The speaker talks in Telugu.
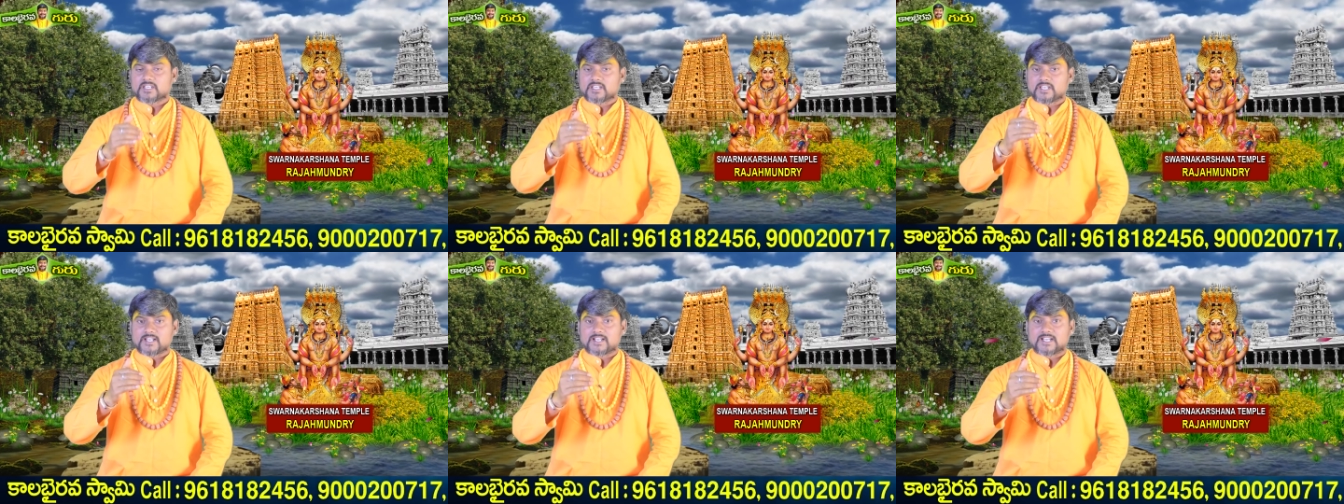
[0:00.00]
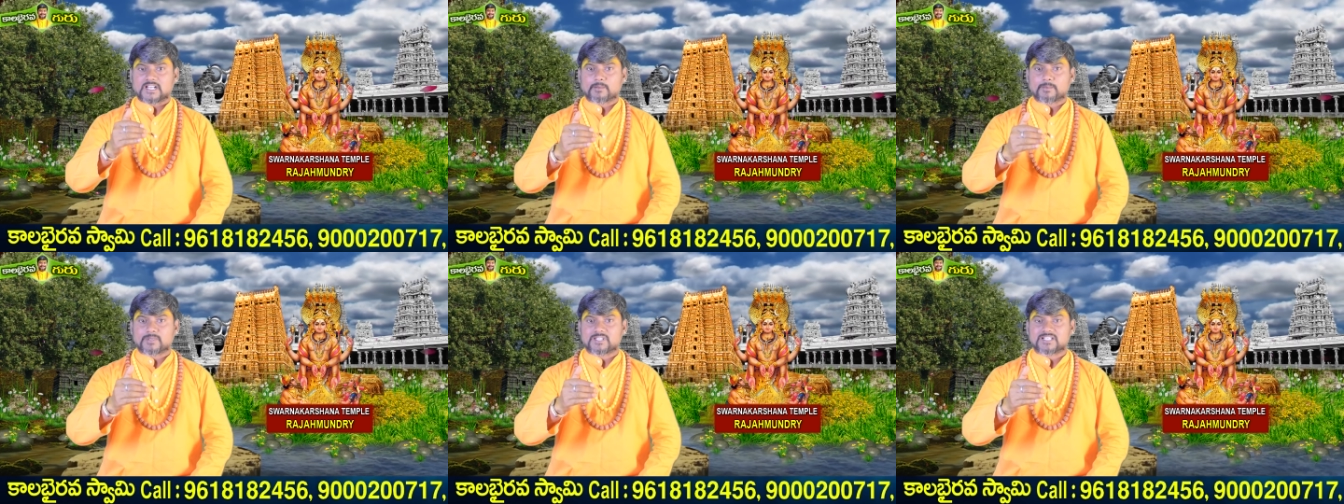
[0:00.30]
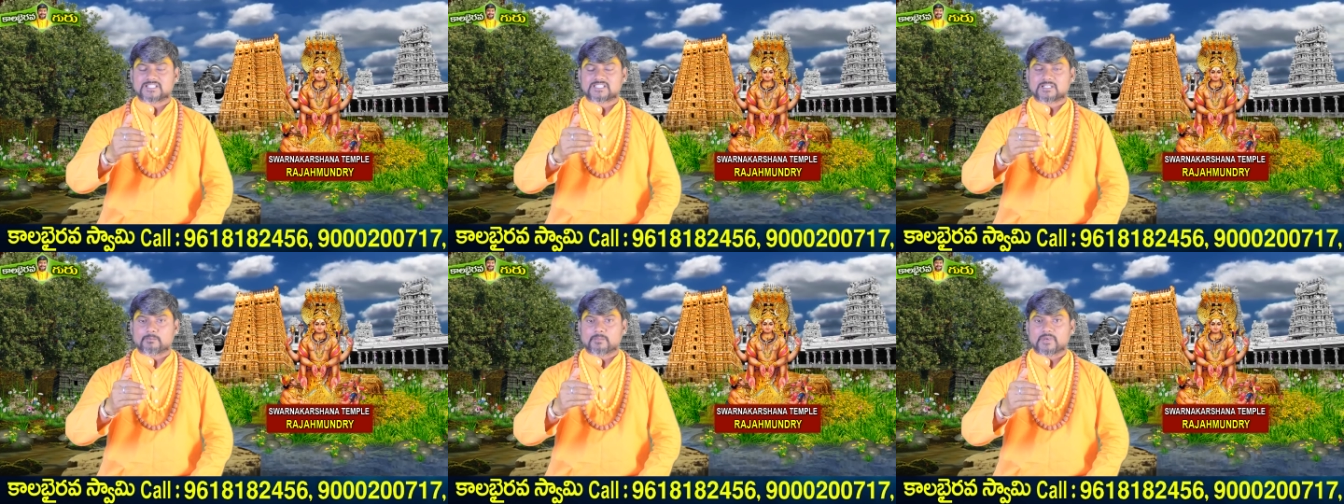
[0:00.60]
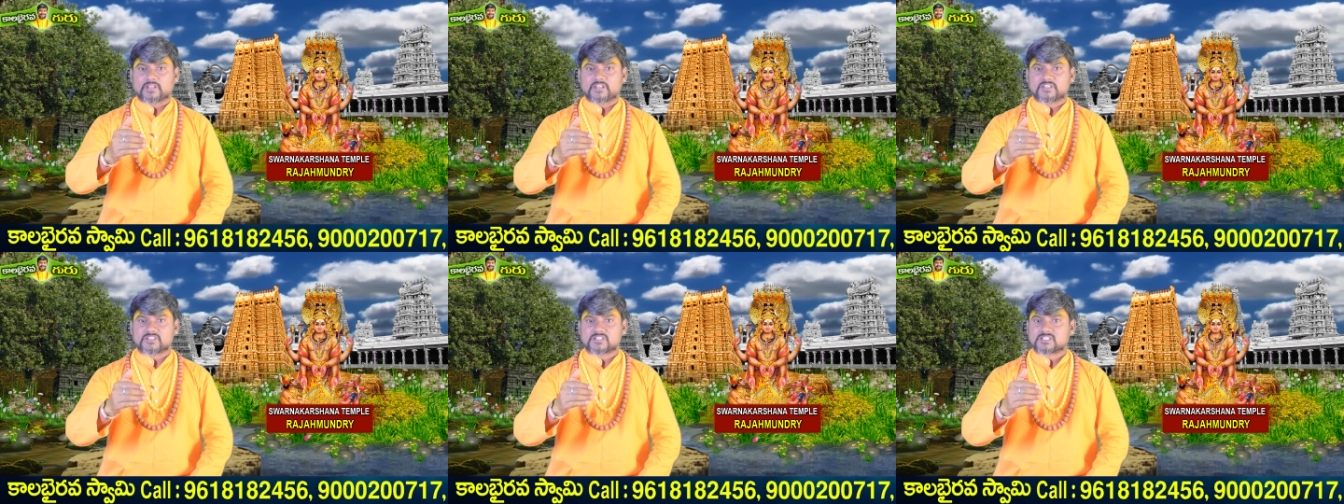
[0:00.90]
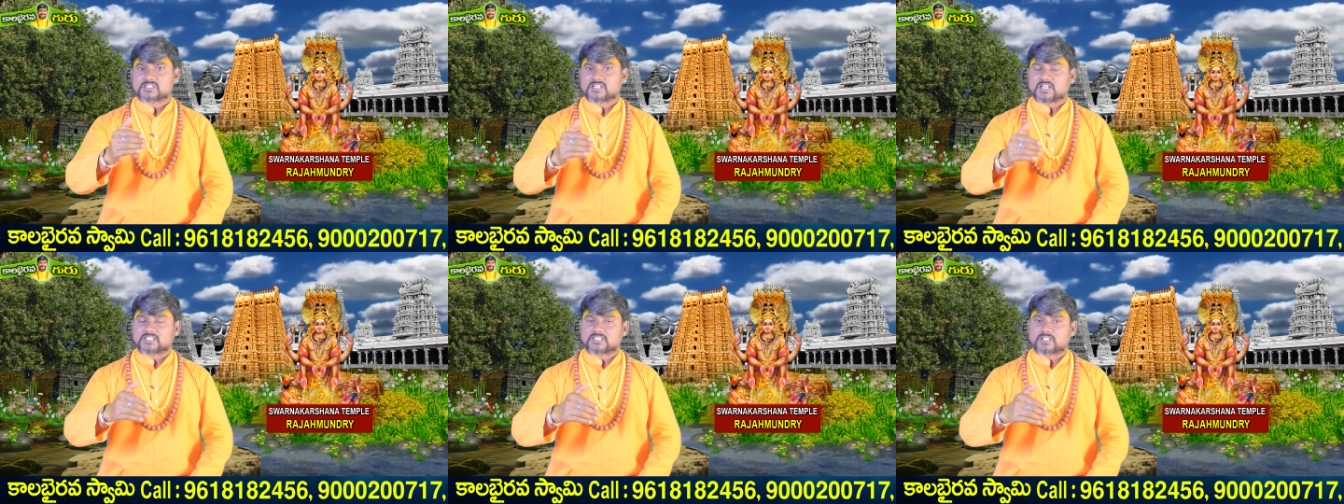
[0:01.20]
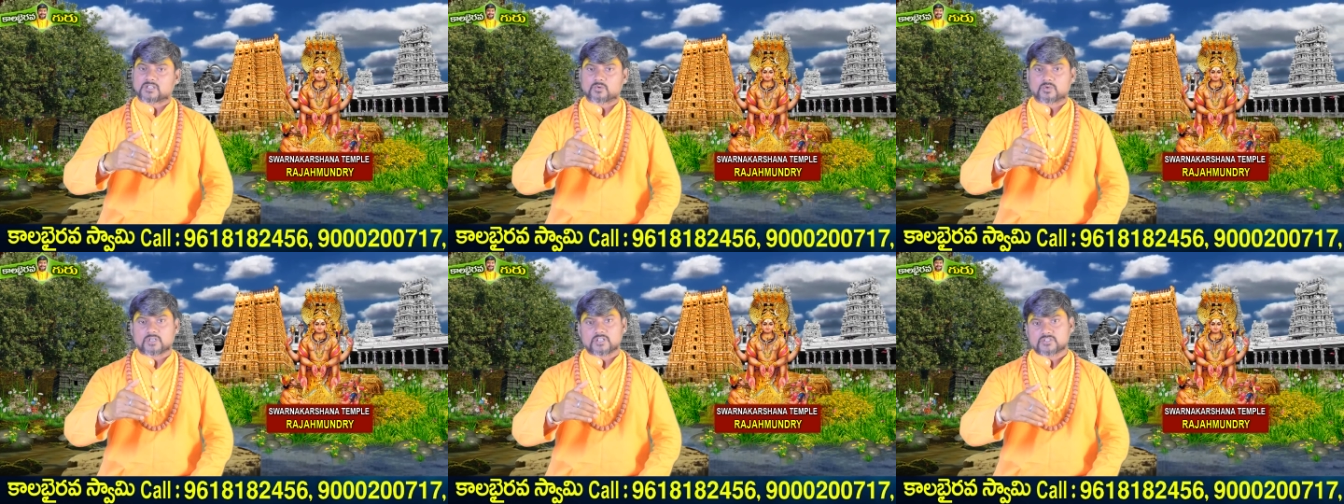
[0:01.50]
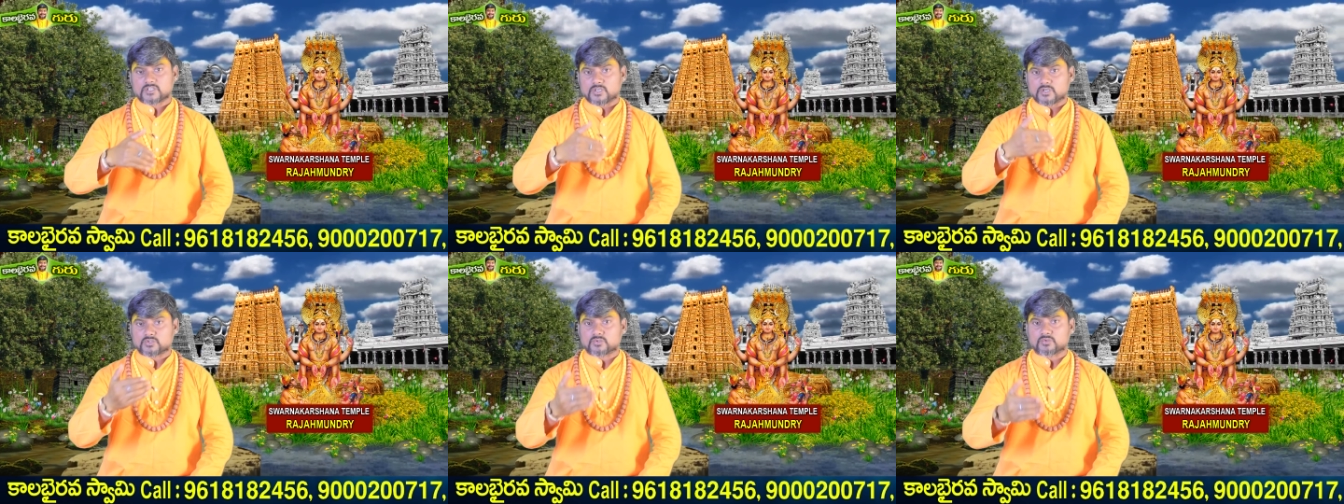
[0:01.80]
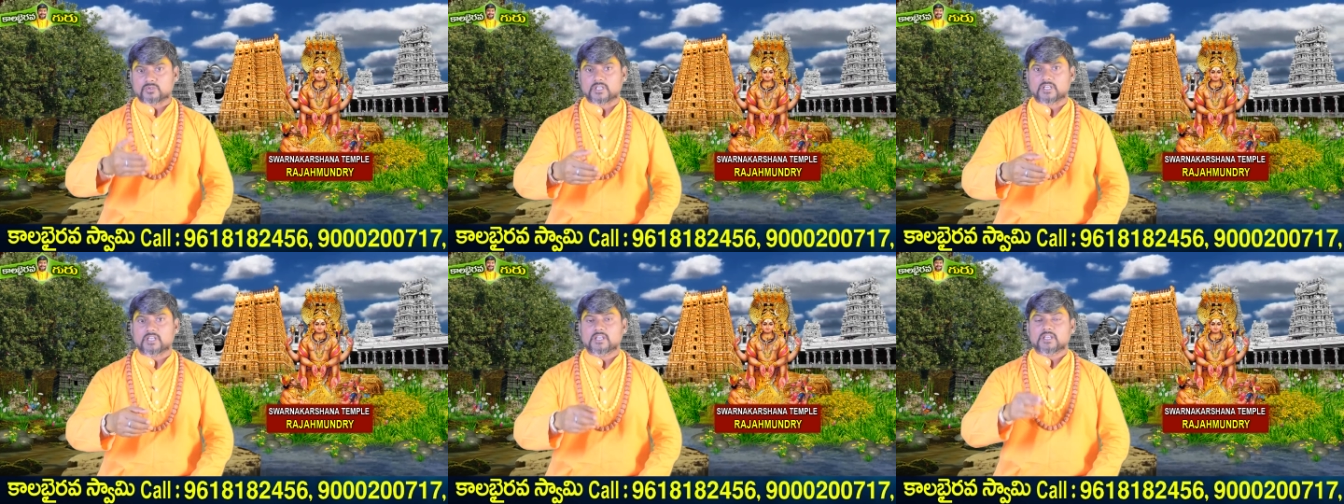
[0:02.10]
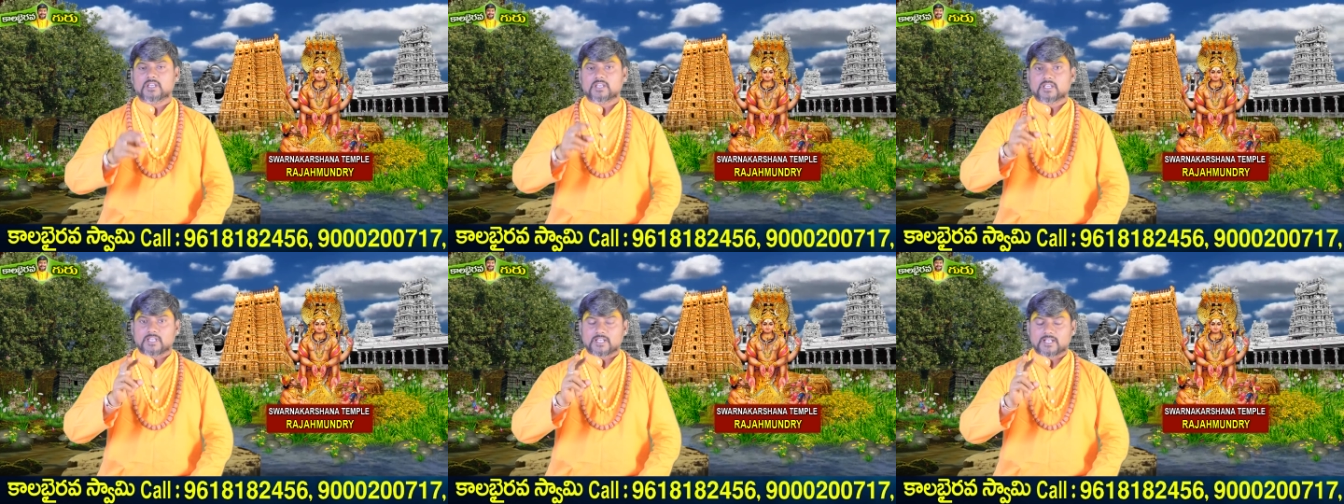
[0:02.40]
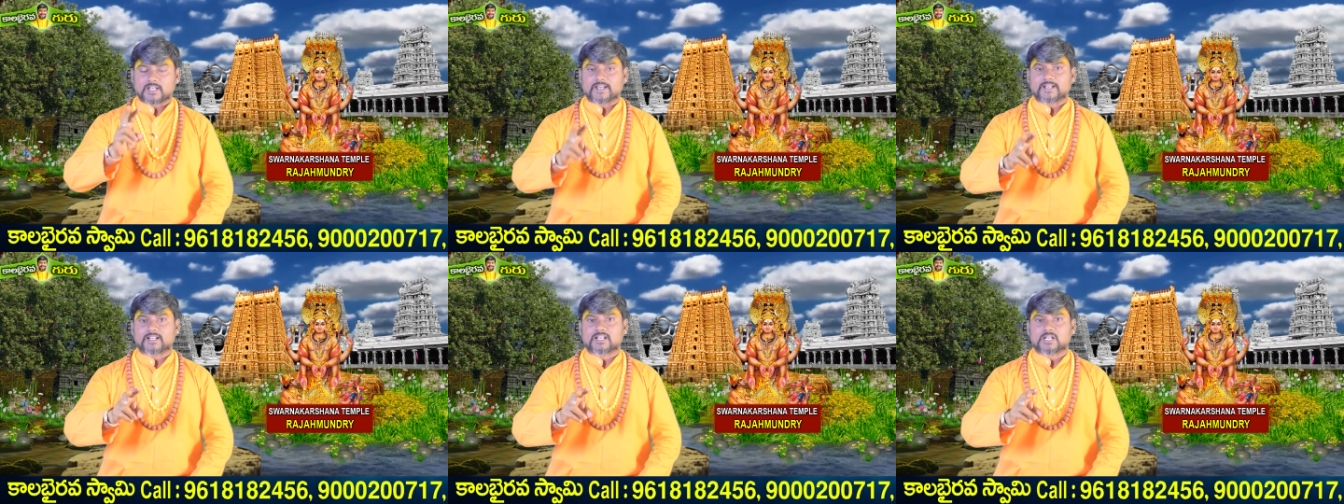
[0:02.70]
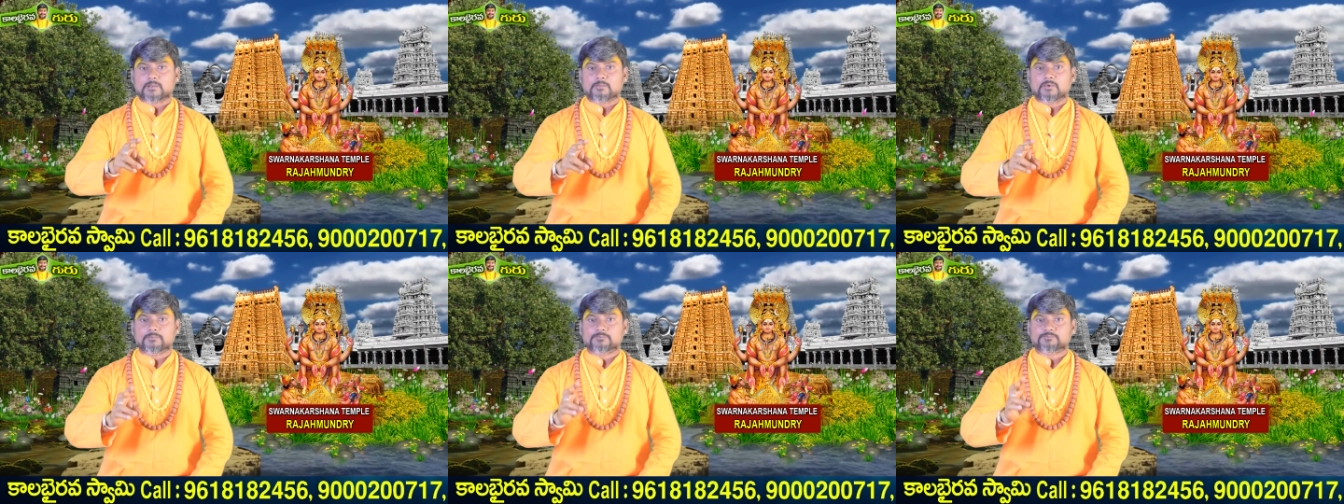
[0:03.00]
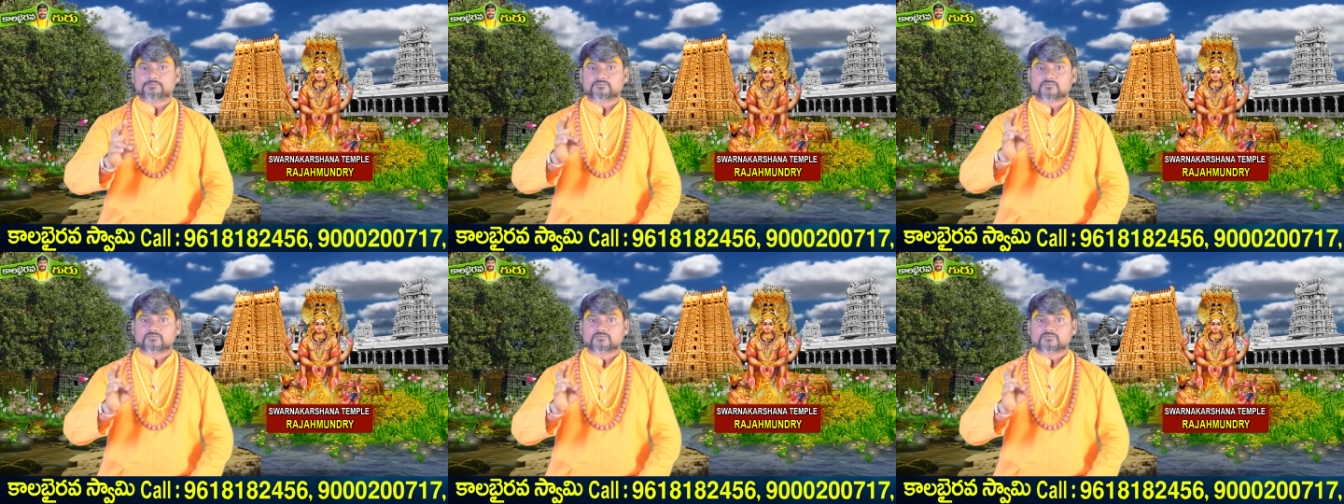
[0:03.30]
ఈ గణపతికి సంబంధించిన సాధన కూడా జరుగుతుంది ఈ కార్యక్రమం